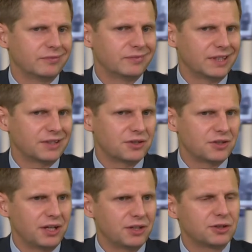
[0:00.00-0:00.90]
też
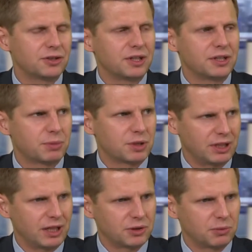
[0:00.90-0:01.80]
część tej
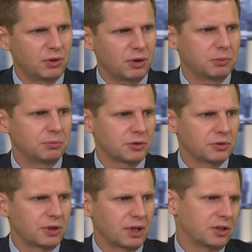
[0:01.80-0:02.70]
sprzedaży była po
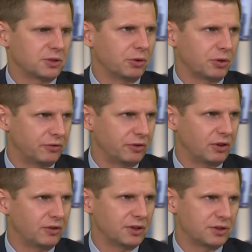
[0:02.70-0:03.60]
prostu jakaś
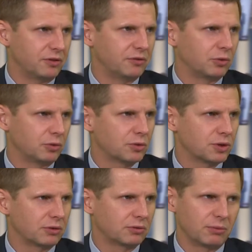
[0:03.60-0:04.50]
portfelowa, czyli
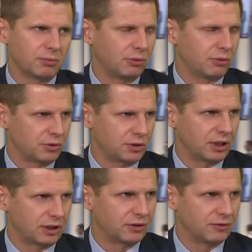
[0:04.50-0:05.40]
fundusze, które mają różne
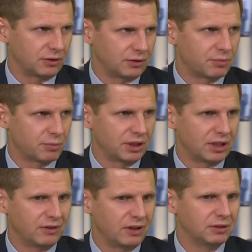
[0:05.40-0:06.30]
aktywa, to
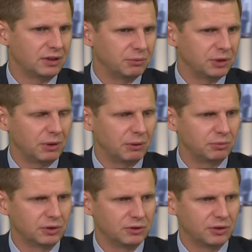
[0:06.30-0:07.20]
sprzedawały, tam nie ma
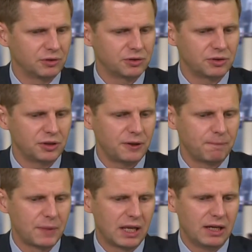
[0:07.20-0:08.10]
płynności.
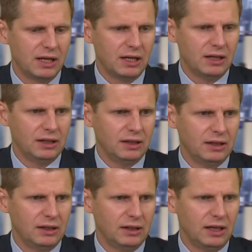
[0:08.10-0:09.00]
E,
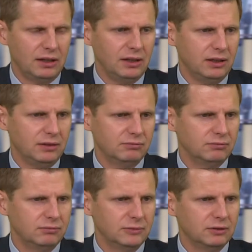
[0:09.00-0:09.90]
ale
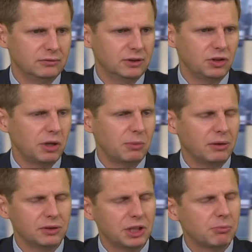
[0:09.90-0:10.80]
no, no, nie,
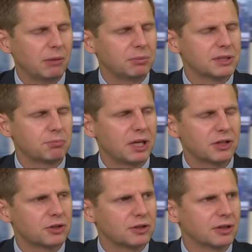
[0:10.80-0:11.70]
ma, nie, ma
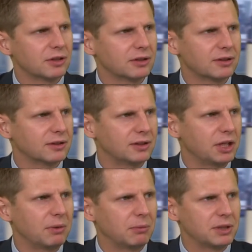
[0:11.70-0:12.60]
bezpiecznych,
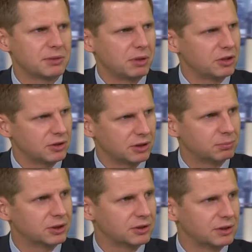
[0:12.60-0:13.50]
nie ma bezpiecznych
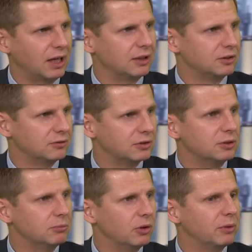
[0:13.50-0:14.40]
przystani w
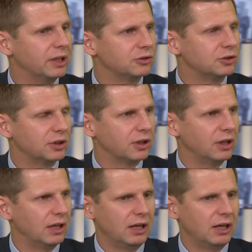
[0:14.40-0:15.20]
tym momencie